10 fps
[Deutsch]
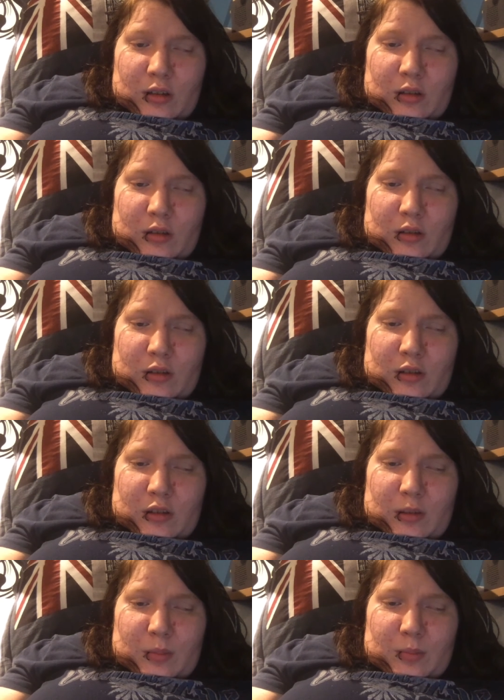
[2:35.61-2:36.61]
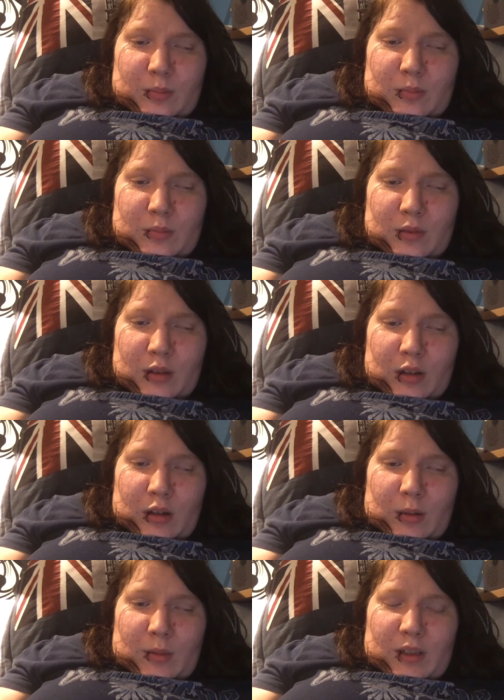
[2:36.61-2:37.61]
Trotzdem,
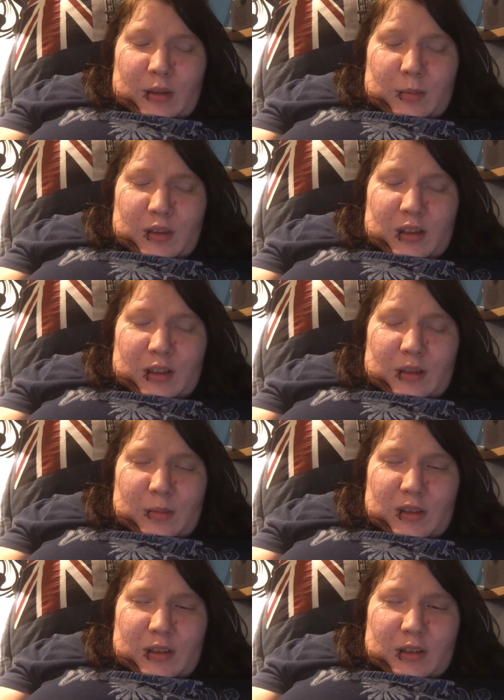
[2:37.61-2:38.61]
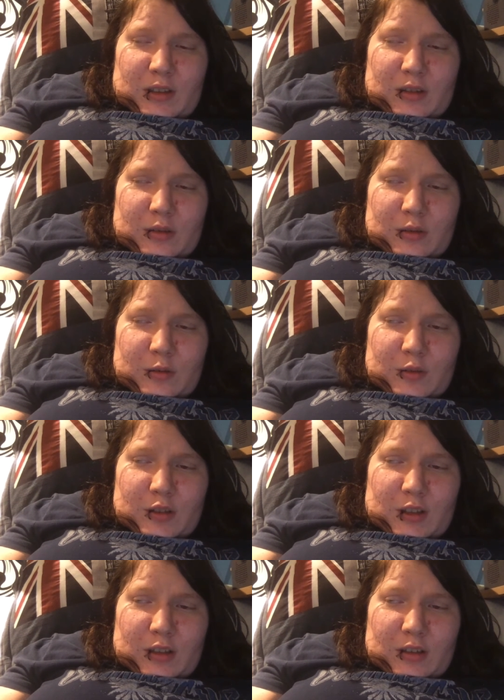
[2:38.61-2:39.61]
weil ich mich ja mit ihr ganz gut
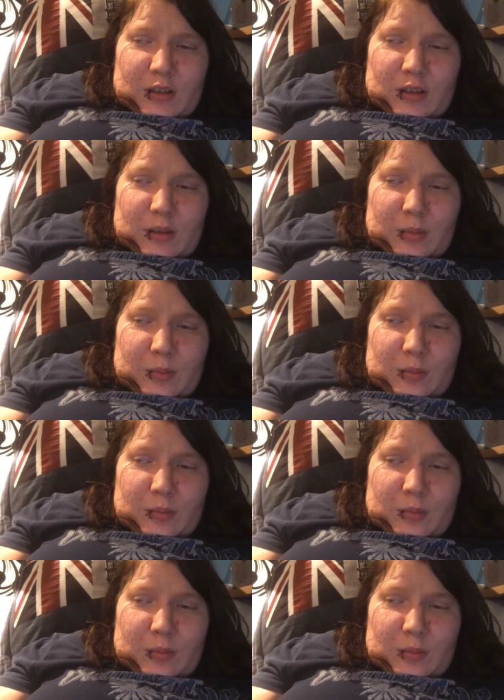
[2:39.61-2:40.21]
verstanden habe.